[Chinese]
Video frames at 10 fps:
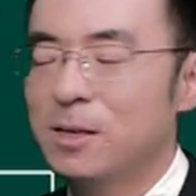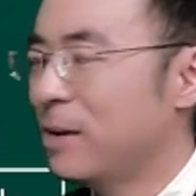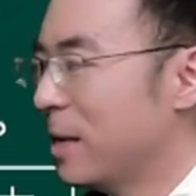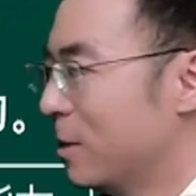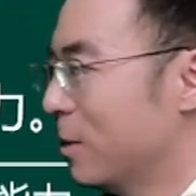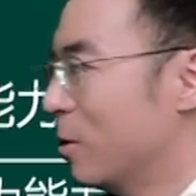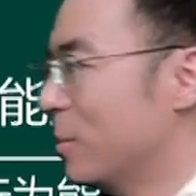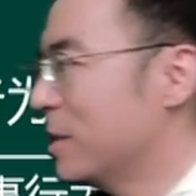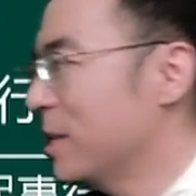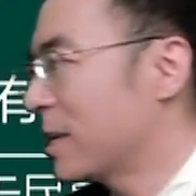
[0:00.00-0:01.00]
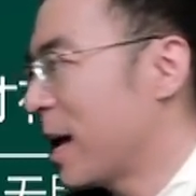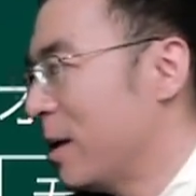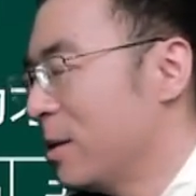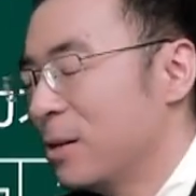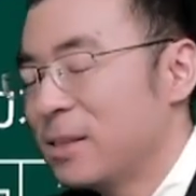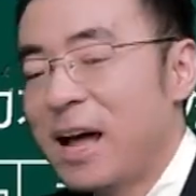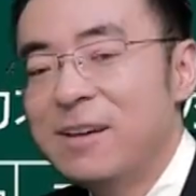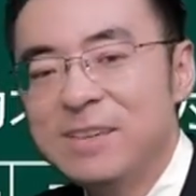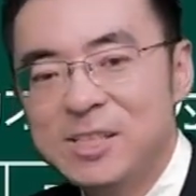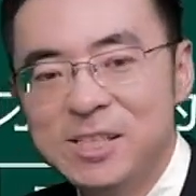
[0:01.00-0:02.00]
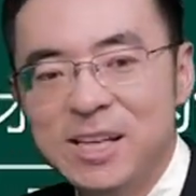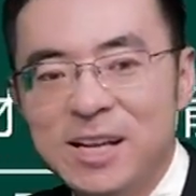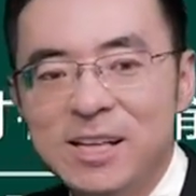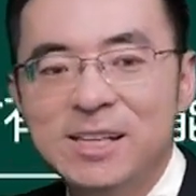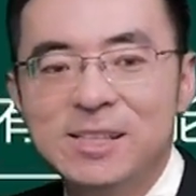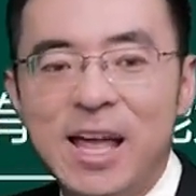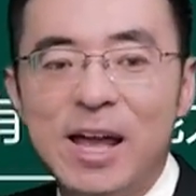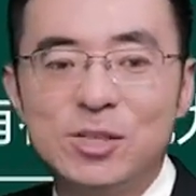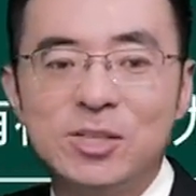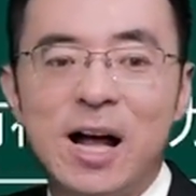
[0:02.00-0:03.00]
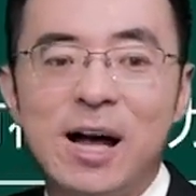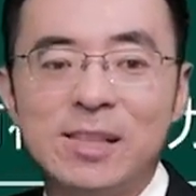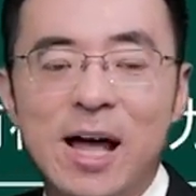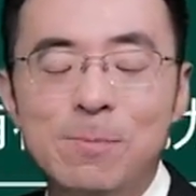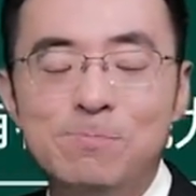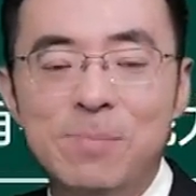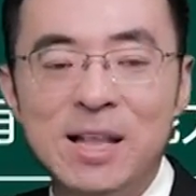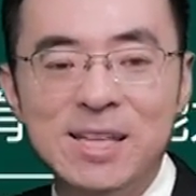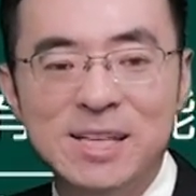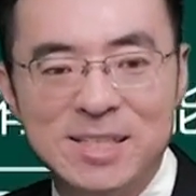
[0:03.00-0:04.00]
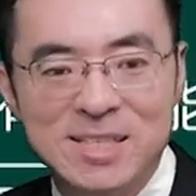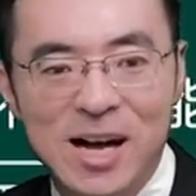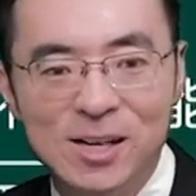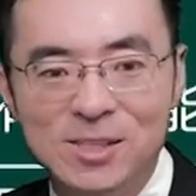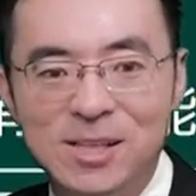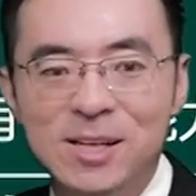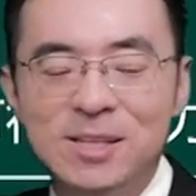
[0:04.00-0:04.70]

各位，我们这里看他未成年，但是啊，他本领强，